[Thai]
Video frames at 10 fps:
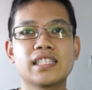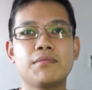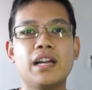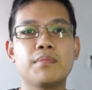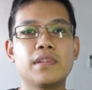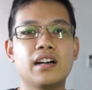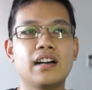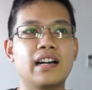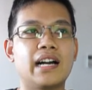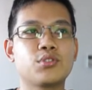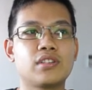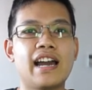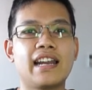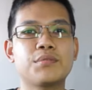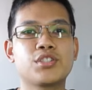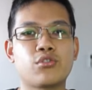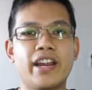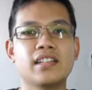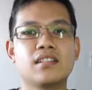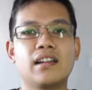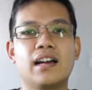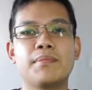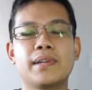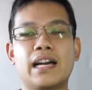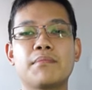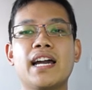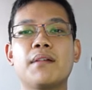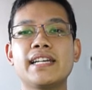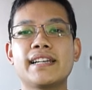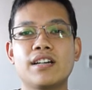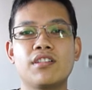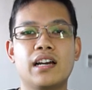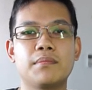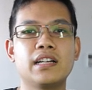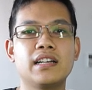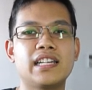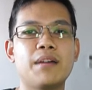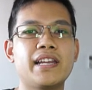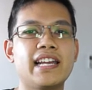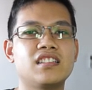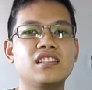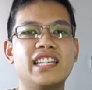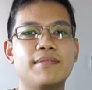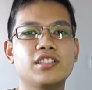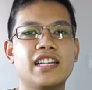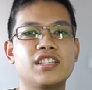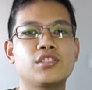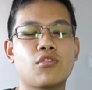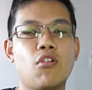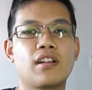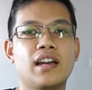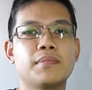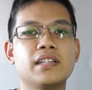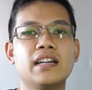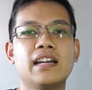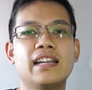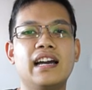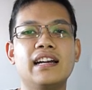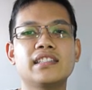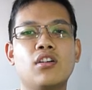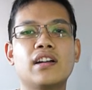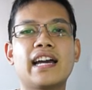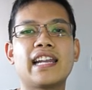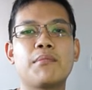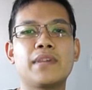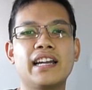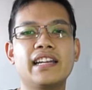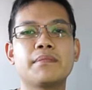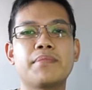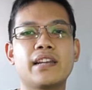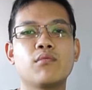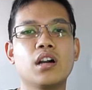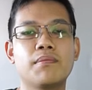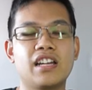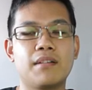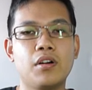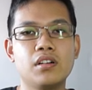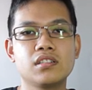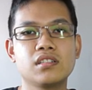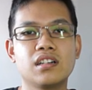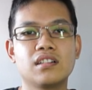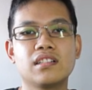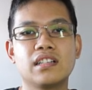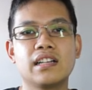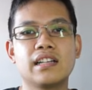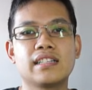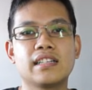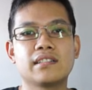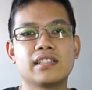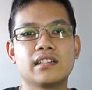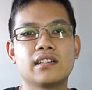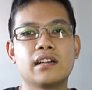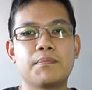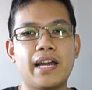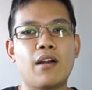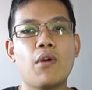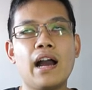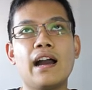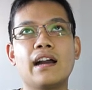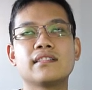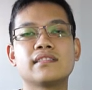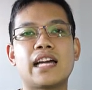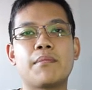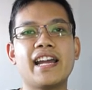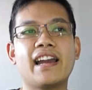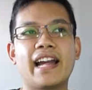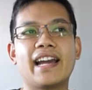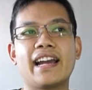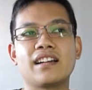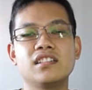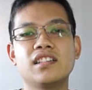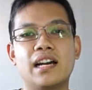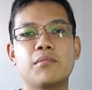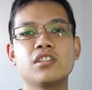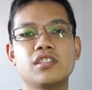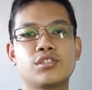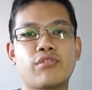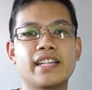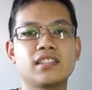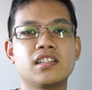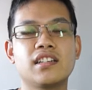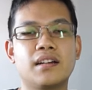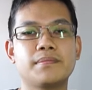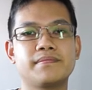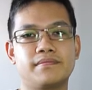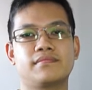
สำหรับคำสุดท้ายนะครับ strength นะครับเป็นคำนามได้อย่างเดียวนะครับ ถ้าเป็น adjective ก็ใช้ strong นะครับ ถ้าต้องการทำให้เป็น verb นะครับก็คือ แปลว่าทำให้แข็งแกร่งขึ้นนะครับคือ strengthen นะครับ